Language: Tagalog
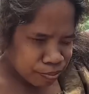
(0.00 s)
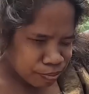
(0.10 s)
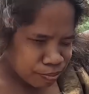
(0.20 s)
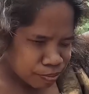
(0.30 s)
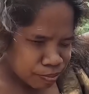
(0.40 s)
namin sa
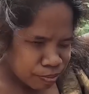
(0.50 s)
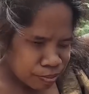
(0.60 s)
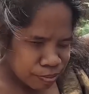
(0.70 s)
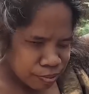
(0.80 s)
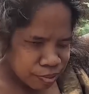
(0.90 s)
inyo, no?
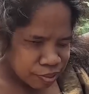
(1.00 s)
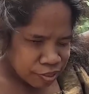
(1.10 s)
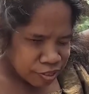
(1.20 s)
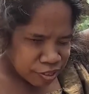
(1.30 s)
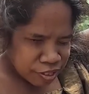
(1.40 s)

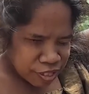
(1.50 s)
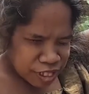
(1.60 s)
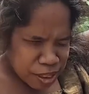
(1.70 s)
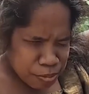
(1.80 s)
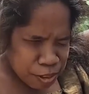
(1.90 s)
No?
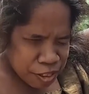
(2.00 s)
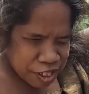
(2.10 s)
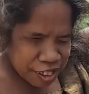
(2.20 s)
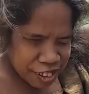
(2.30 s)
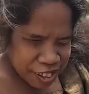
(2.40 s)

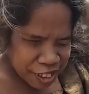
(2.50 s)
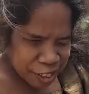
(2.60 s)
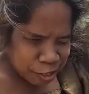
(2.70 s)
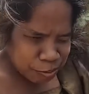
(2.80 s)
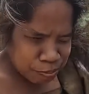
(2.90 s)
Kahit matapos
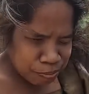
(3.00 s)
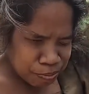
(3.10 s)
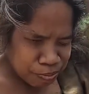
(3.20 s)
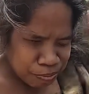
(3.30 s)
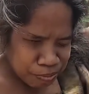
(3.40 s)
na itong pangako